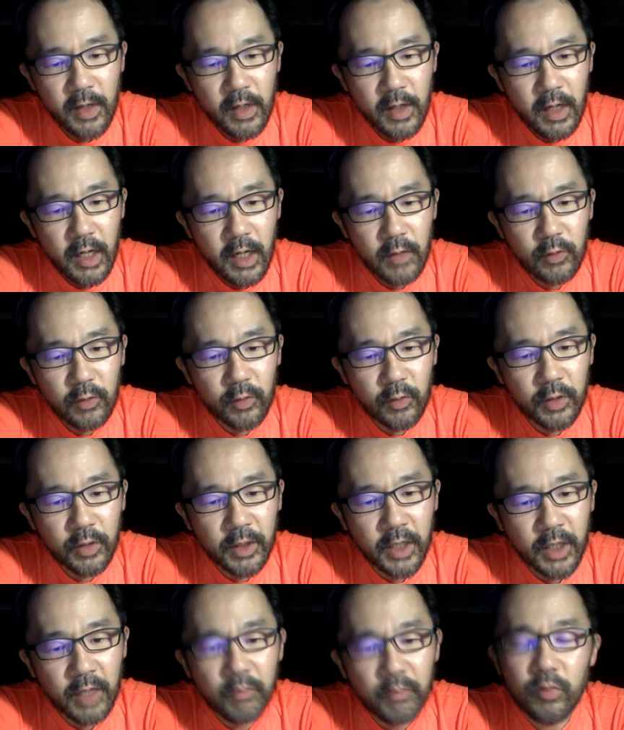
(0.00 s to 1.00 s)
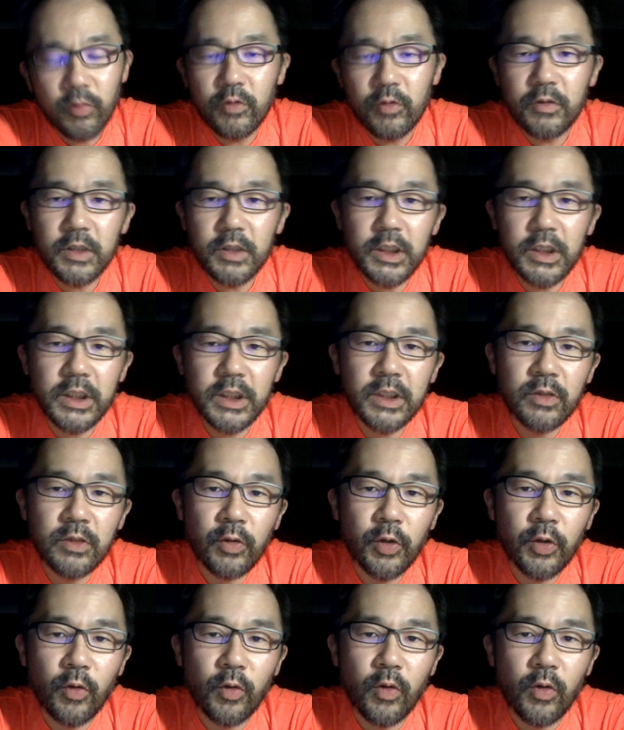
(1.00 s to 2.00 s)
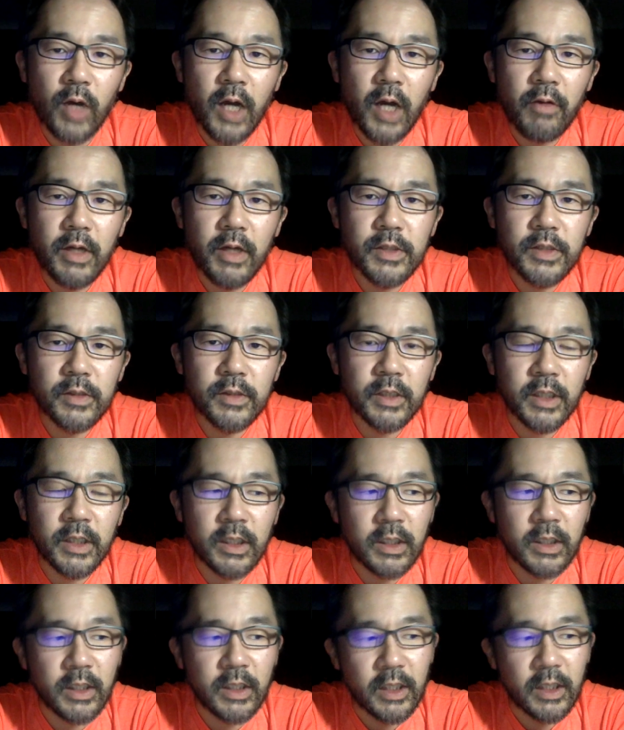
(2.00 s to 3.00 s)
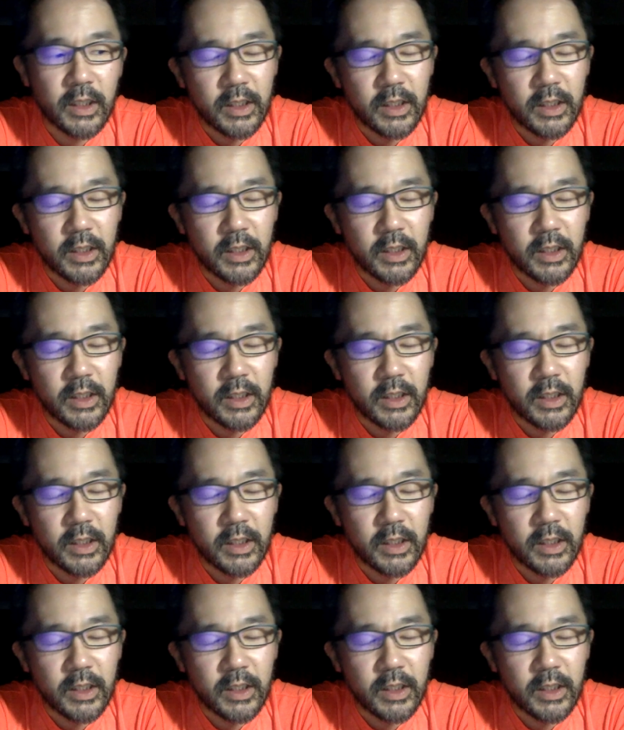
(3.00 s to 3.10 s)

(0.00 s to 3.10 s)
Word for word: ある時ね、僕自身の了解を得ずに、